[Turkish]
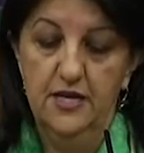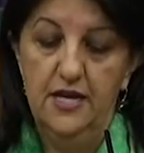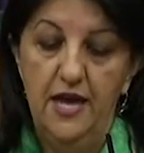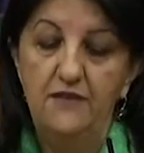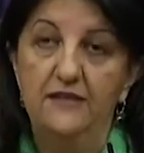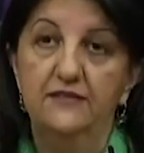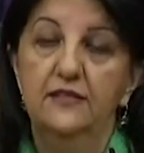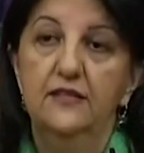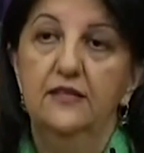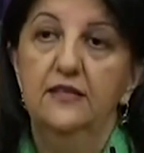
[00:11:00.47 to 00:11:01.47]
Evet,
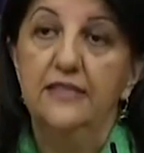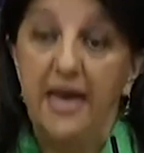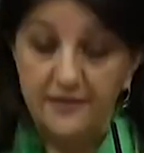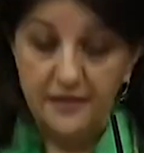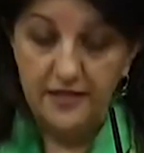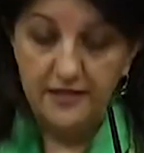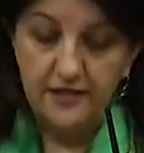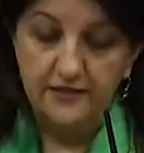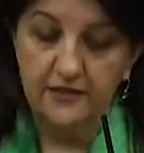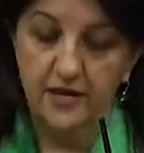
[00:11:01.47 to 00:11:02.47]
kendileri
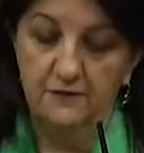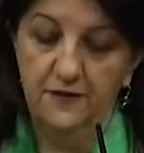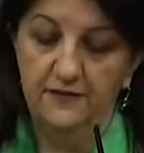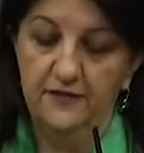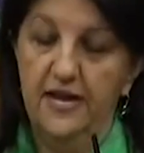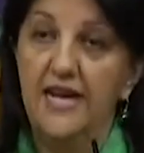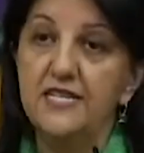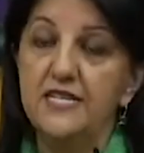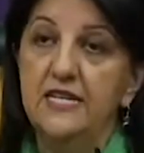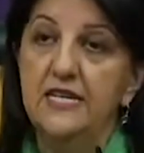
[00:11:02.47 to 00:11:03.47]
itiraf
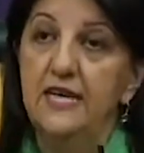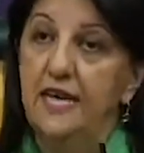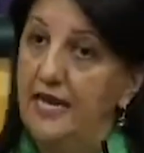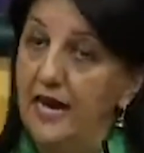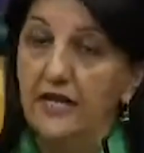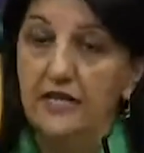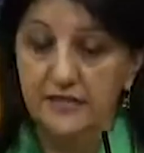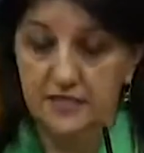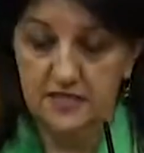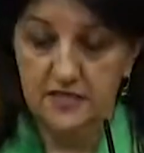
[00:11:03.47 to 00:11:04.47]
ettiler helallik
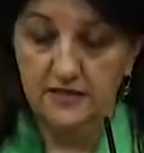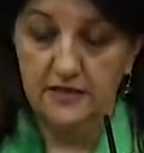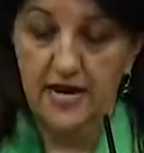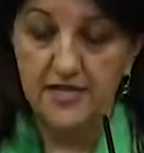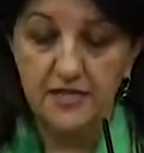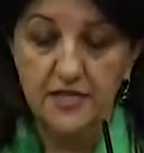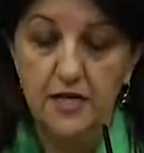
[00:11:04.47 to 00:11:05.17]
istediler.